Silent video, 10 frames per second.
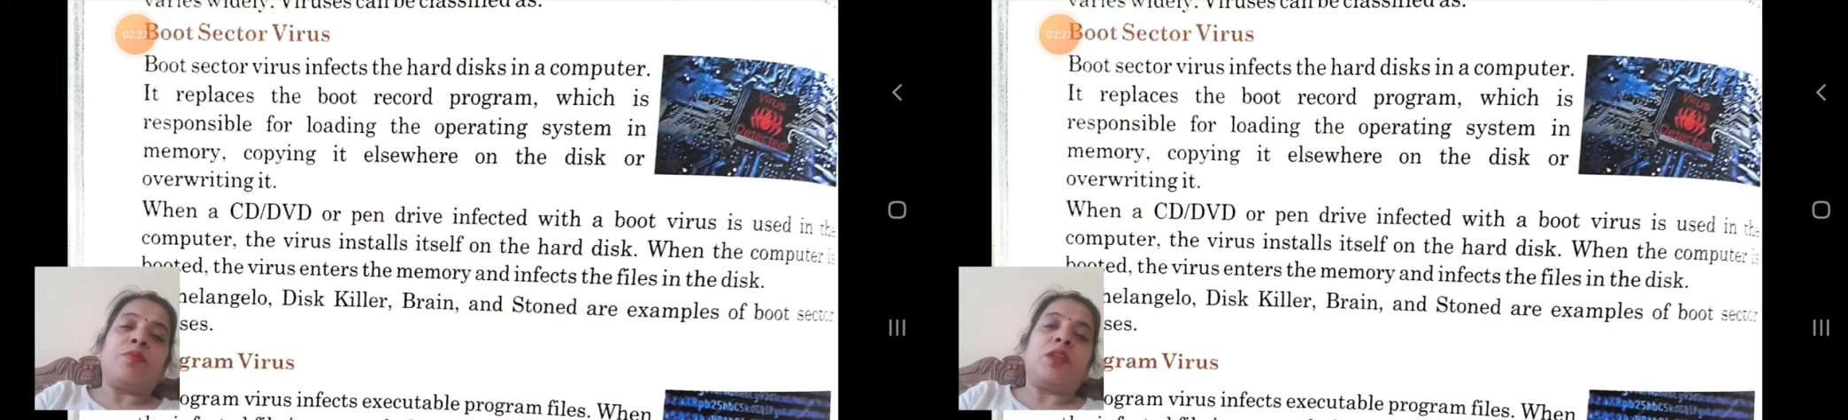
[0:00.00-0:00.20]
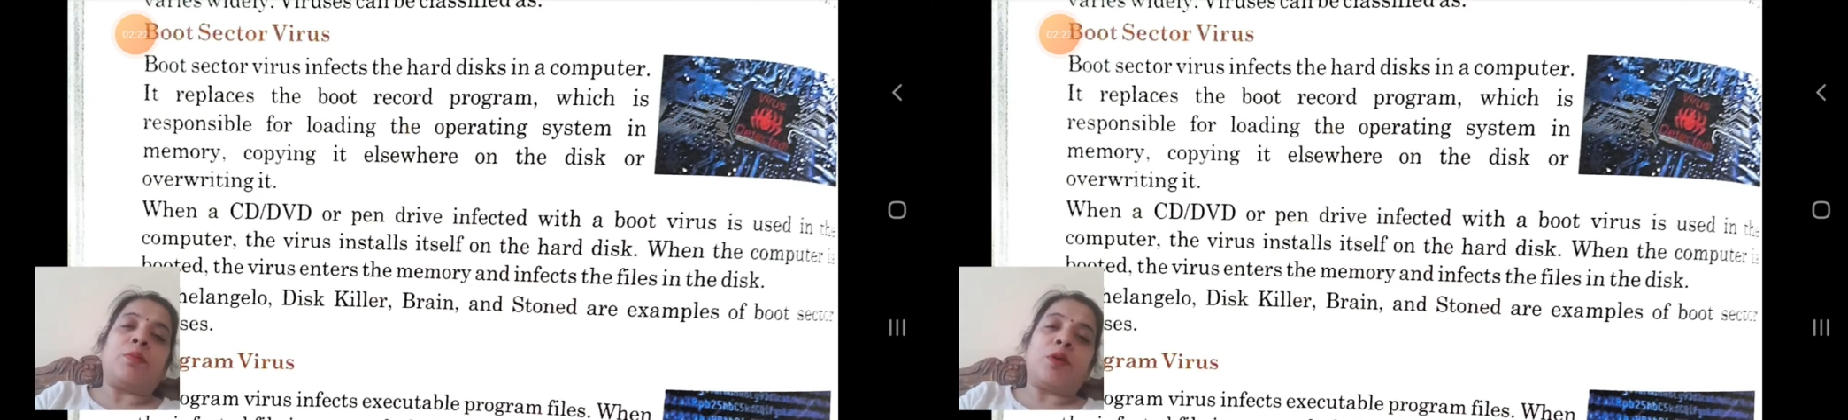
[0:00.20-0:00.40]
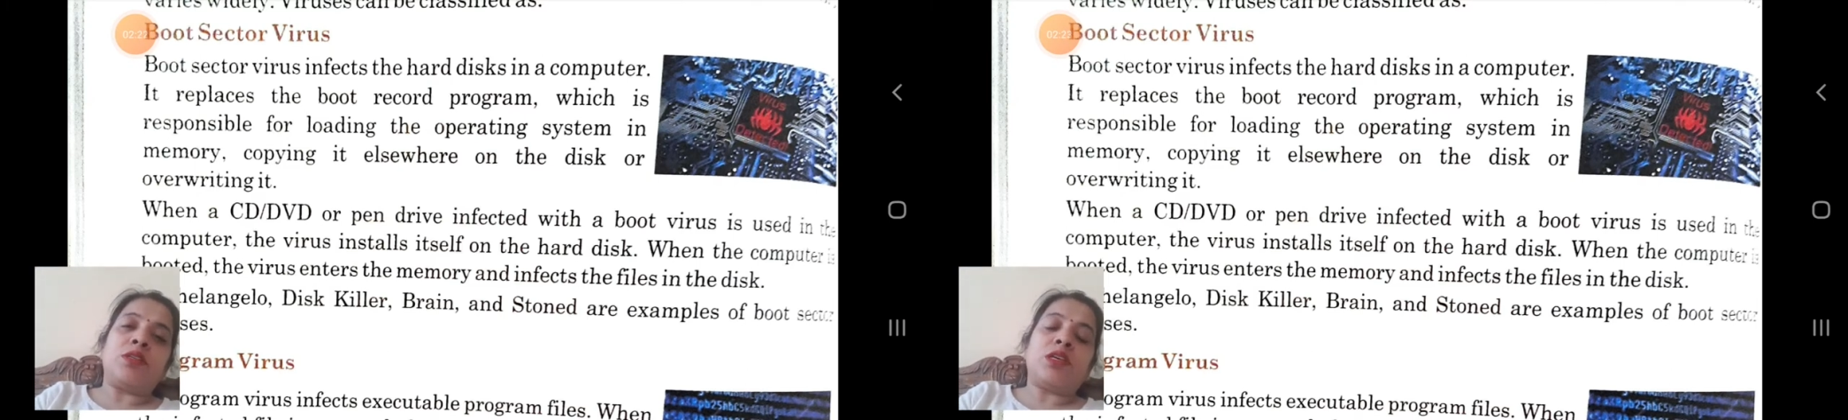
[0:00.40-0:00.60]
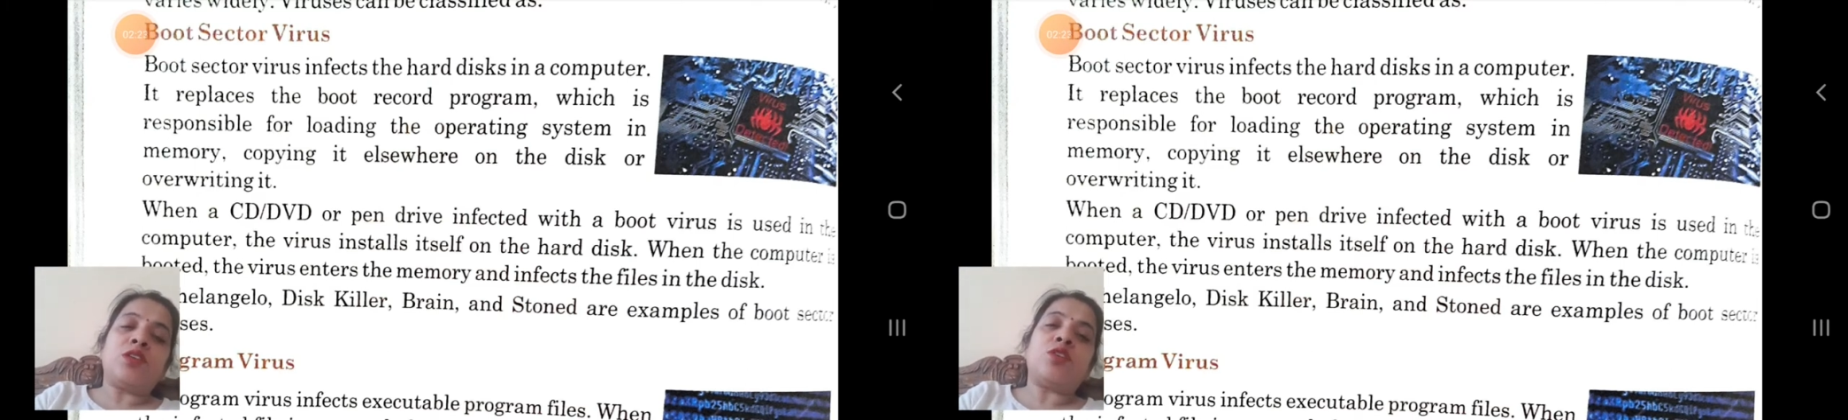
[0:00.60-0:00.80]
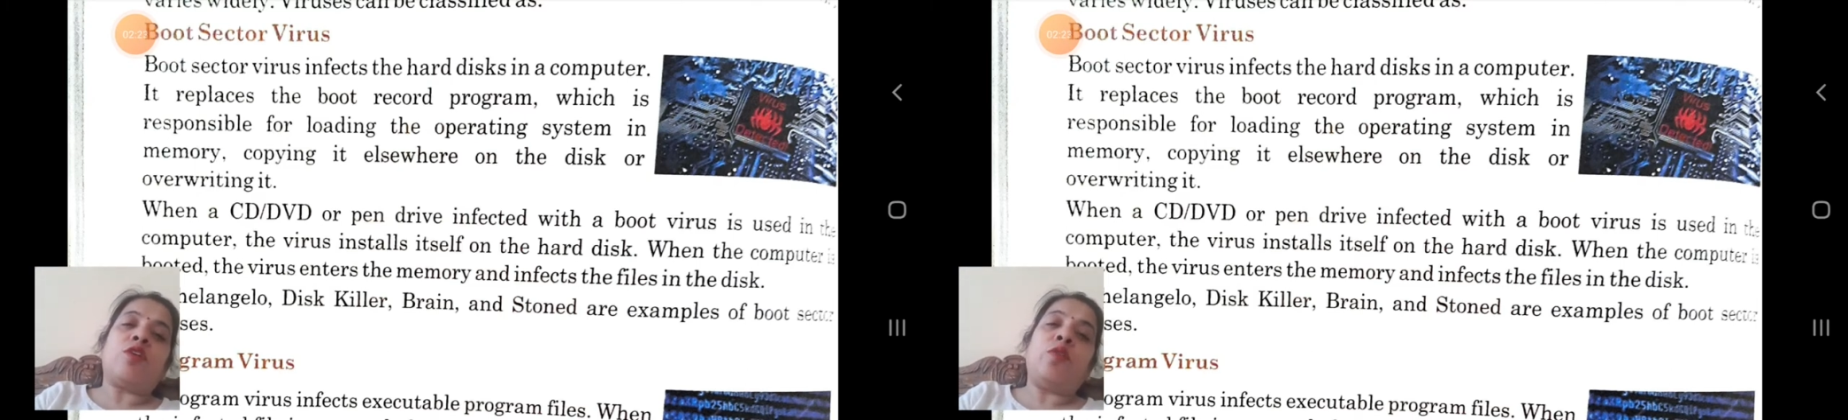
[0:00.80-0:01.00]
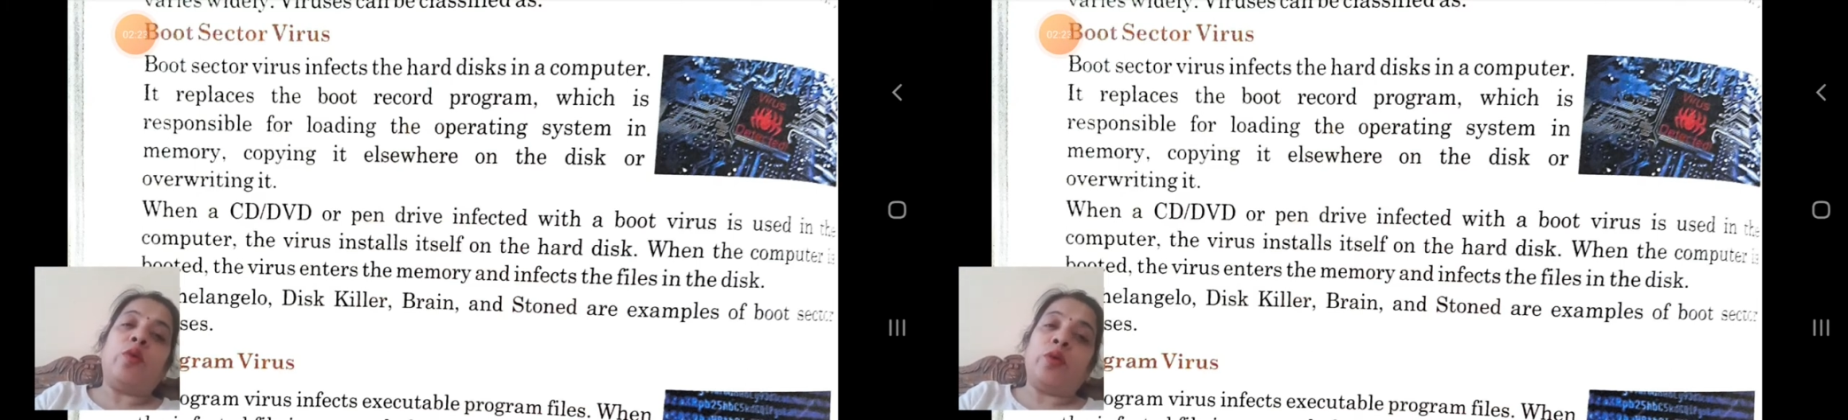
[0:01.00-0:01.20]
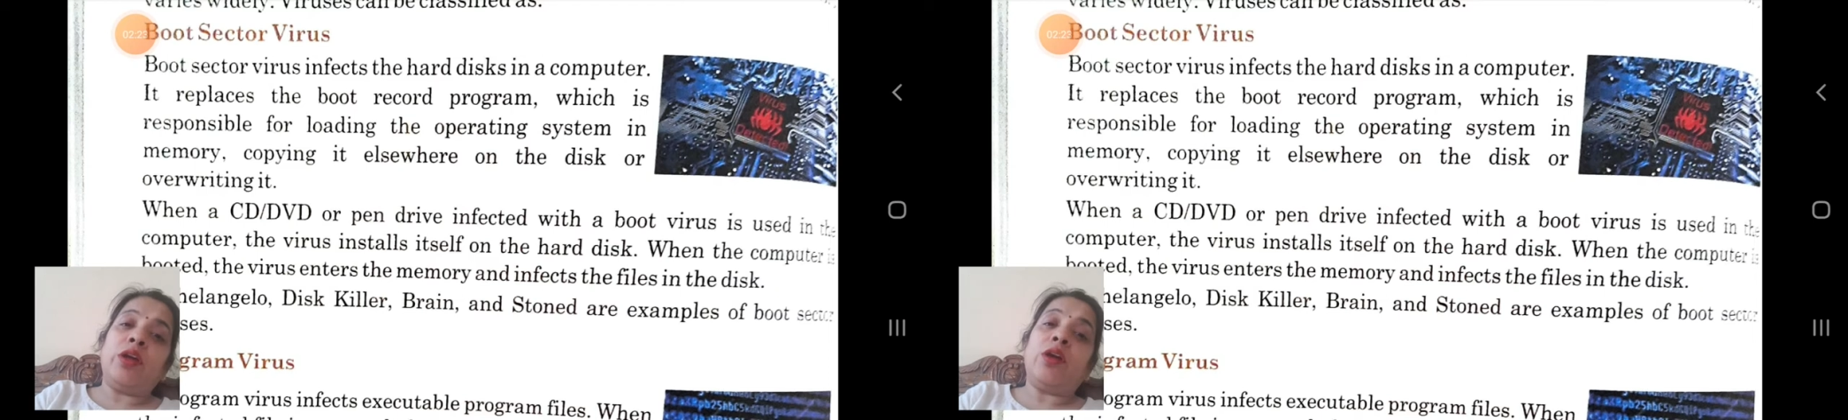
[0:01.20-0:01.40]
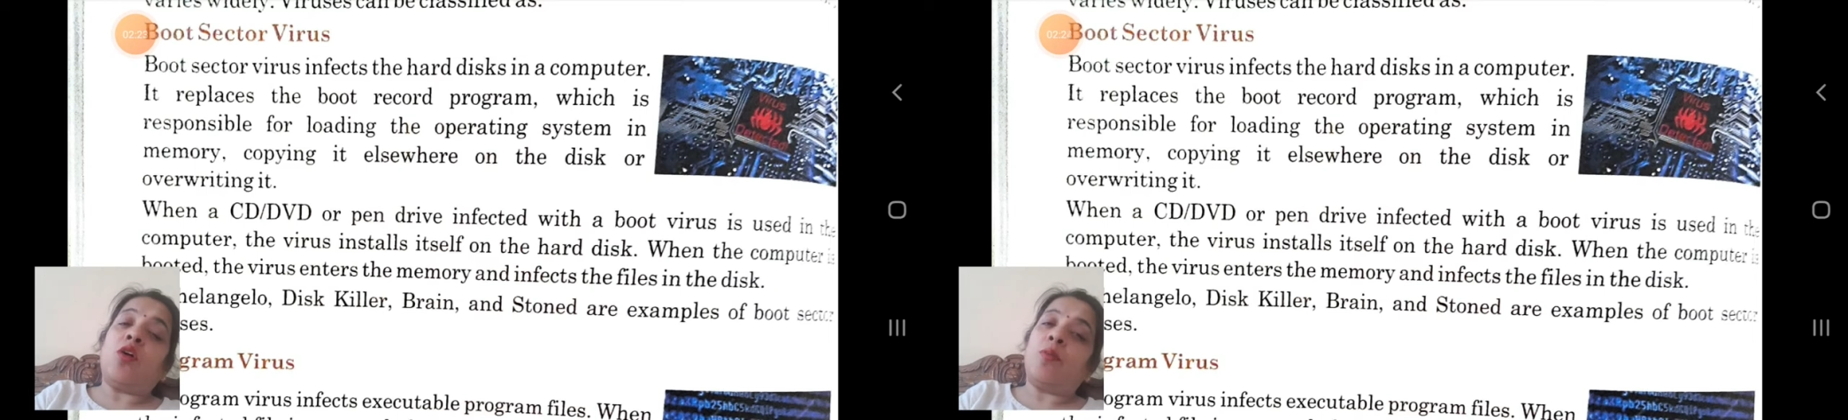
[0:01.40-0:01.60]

द प्रोसेस ऑफ लोडिंग